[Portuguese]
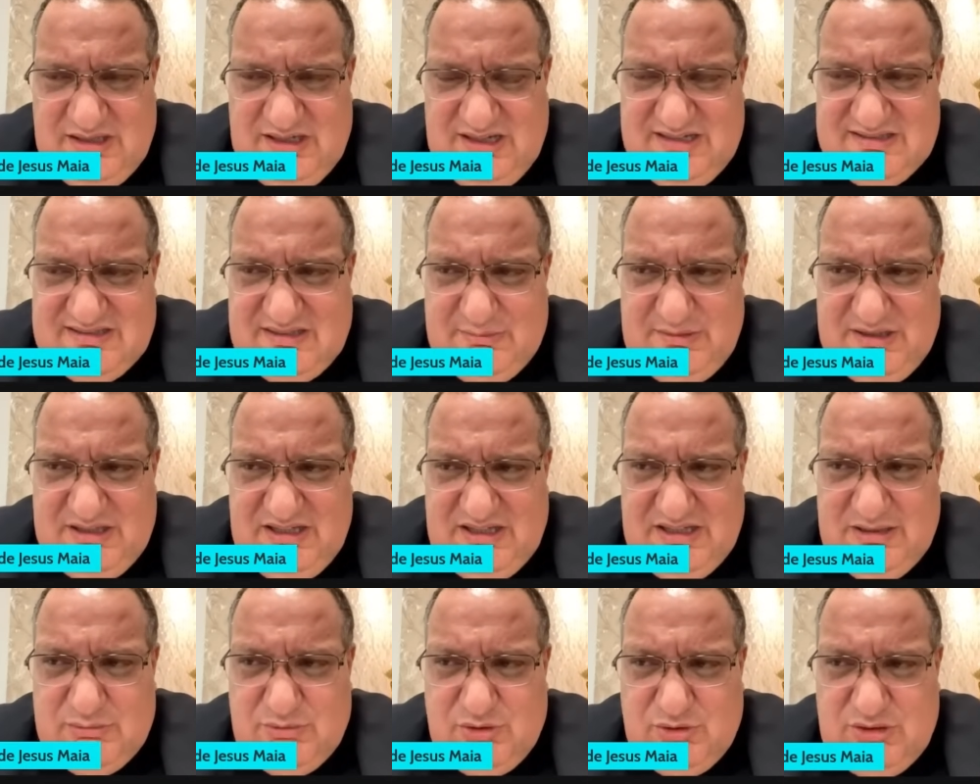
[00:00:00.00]
Essa
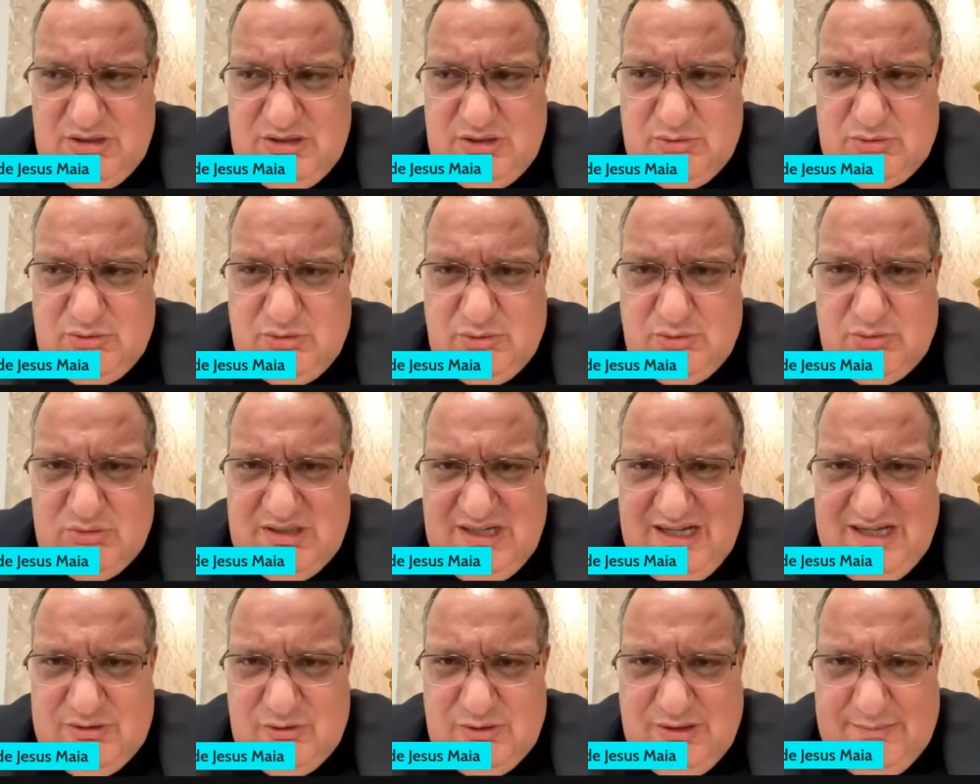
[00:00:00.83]
menina morreu com o um
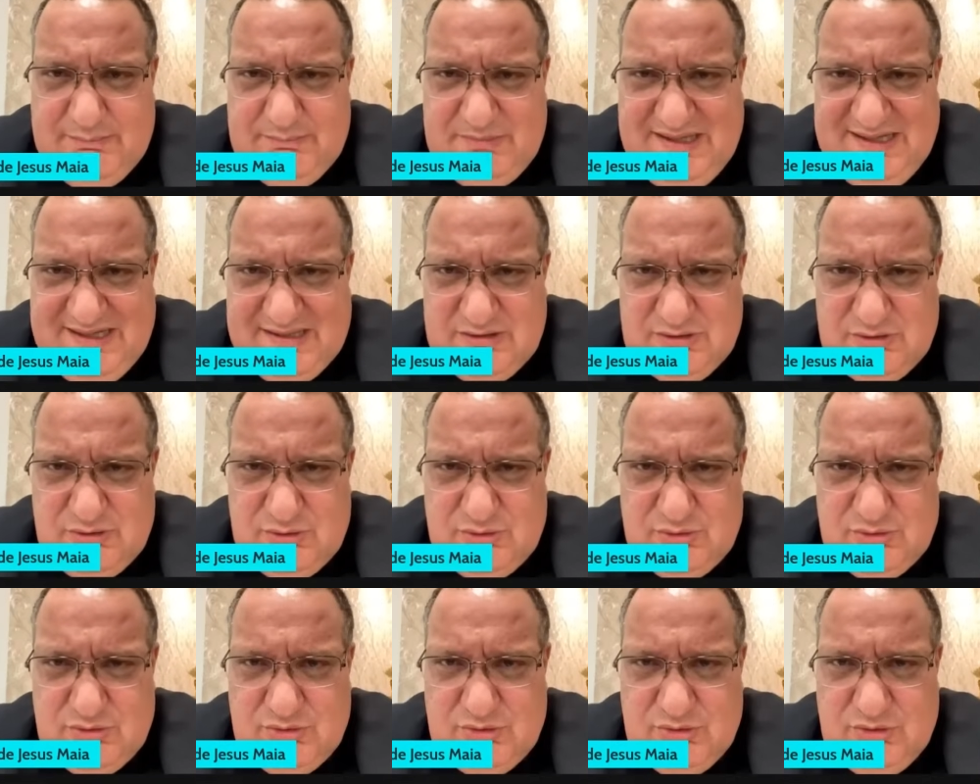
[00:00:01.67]
lado
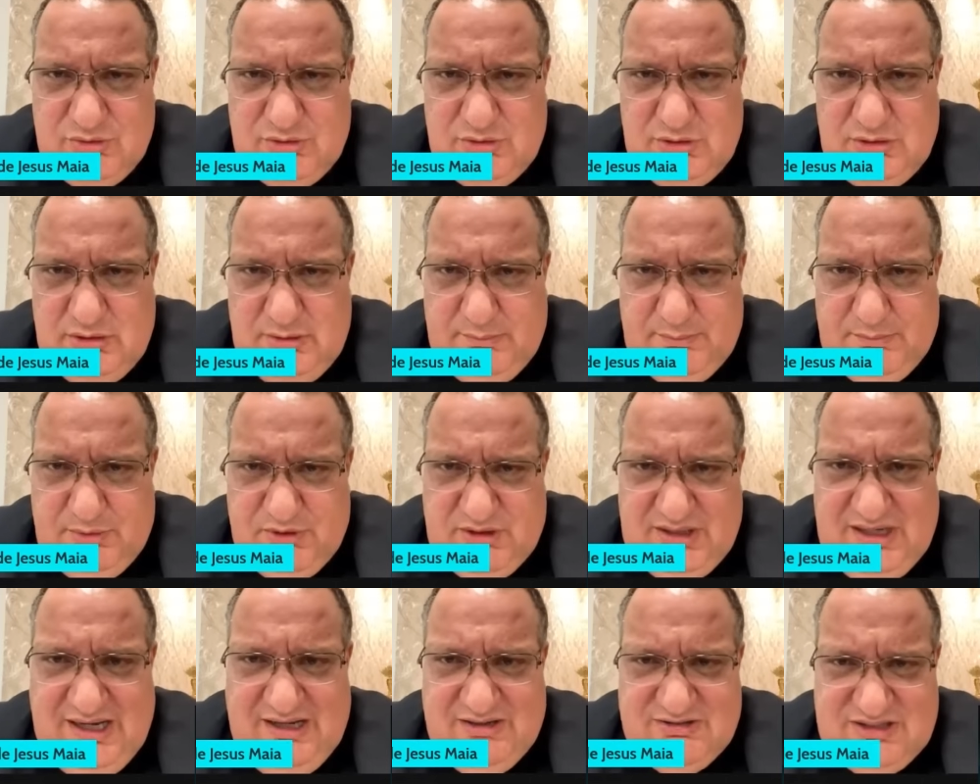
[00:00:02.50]
aberto, por
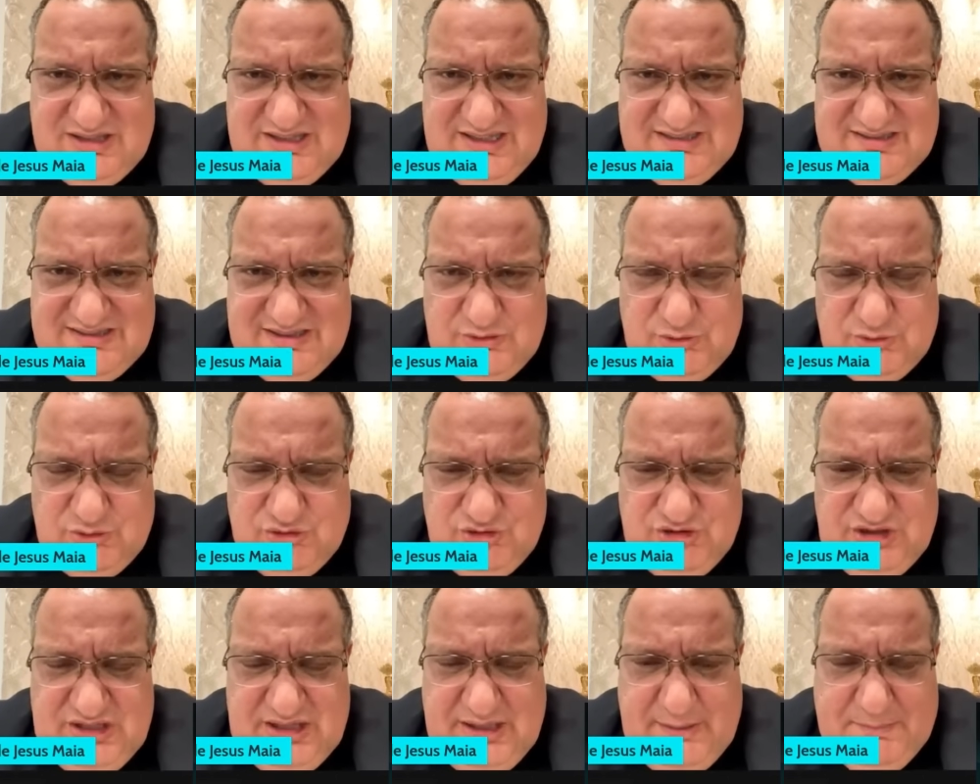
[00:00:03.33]
causa da
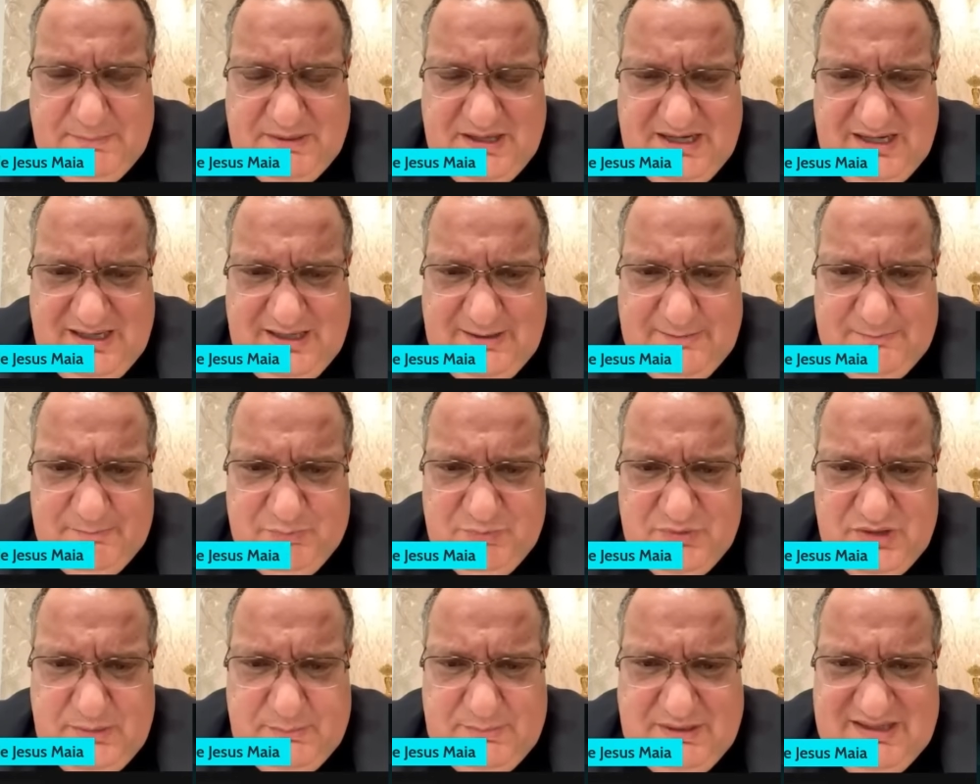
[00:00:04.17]
cirurgia
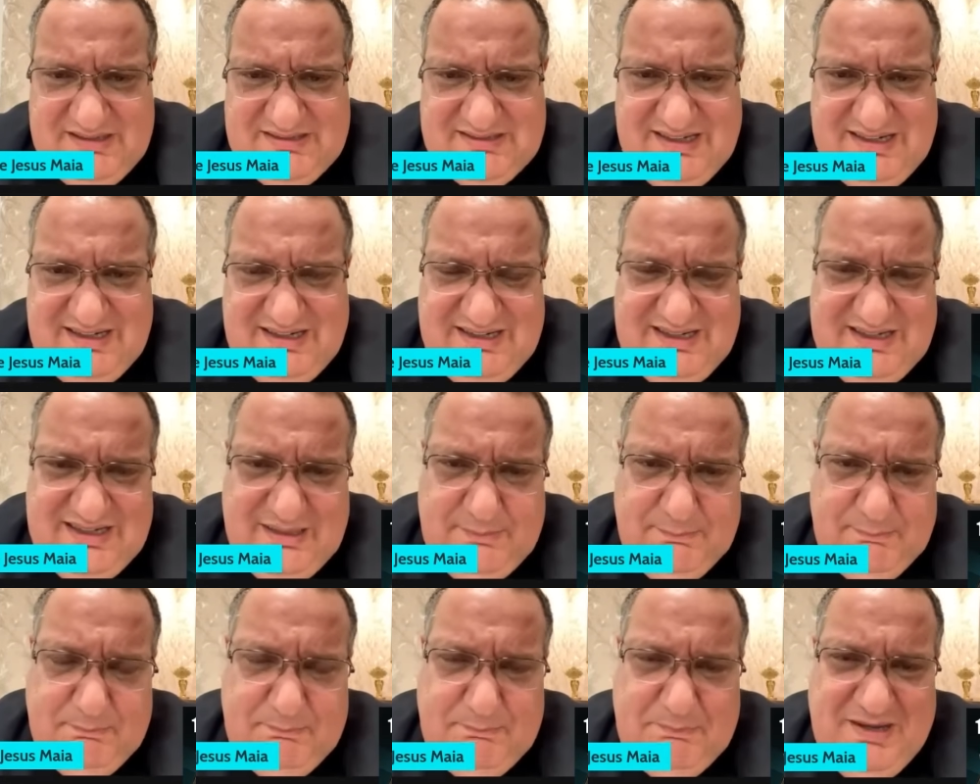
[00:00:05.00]
para extrair a
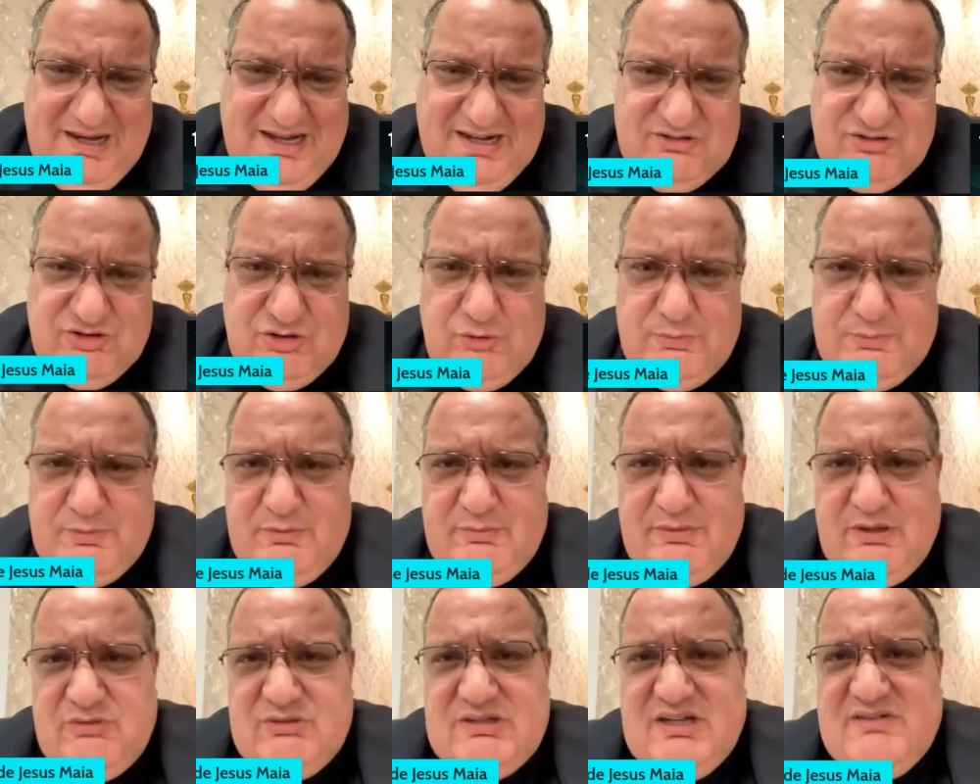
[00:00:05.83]
parte do
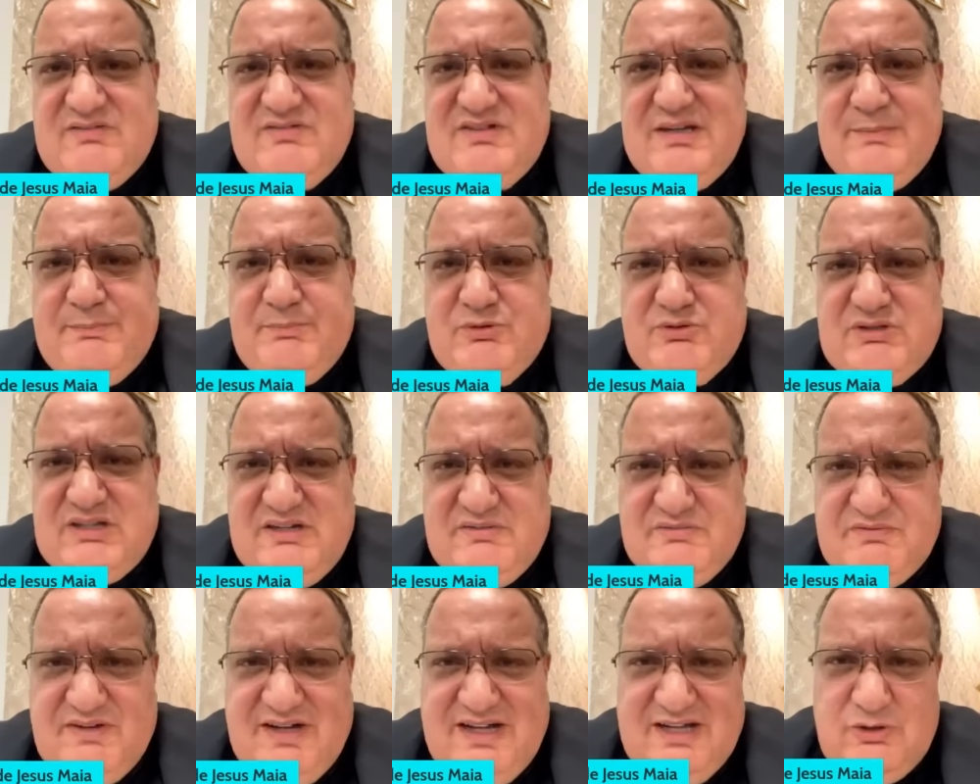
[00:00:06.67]
pulmão que havia
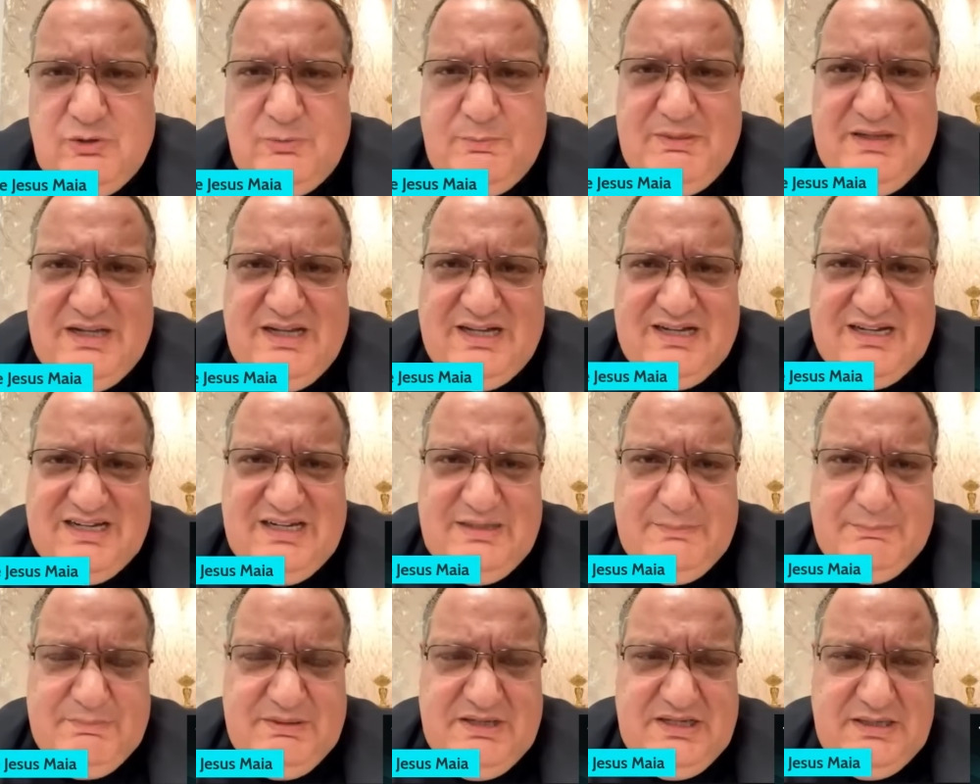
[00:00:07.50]
putrefado pela
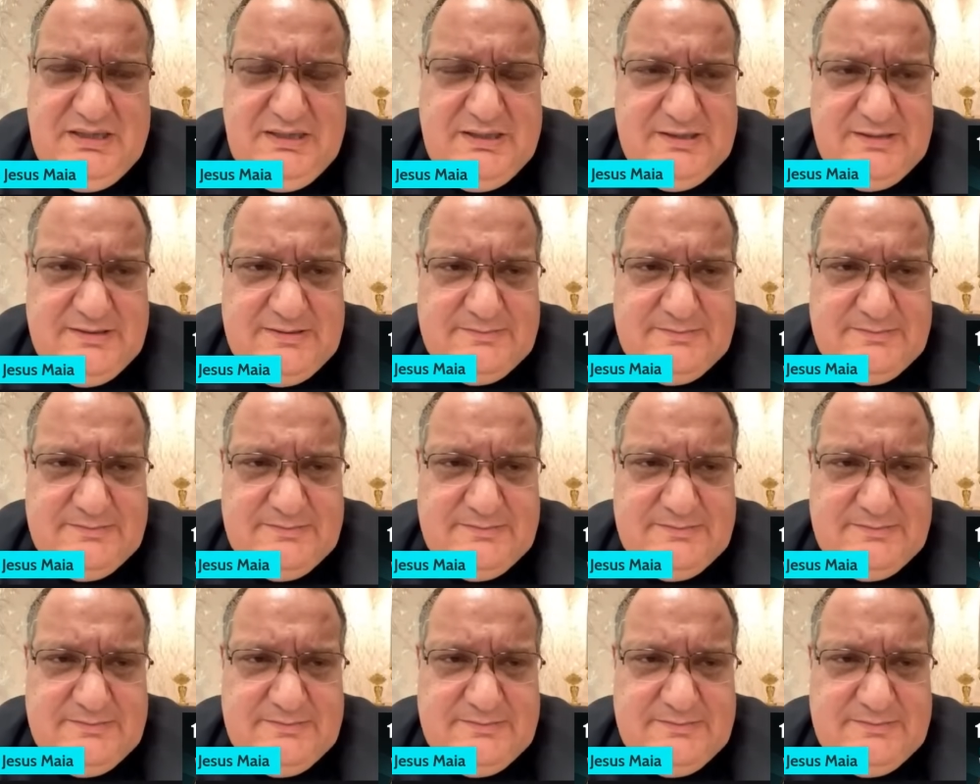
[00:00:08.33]
gripe,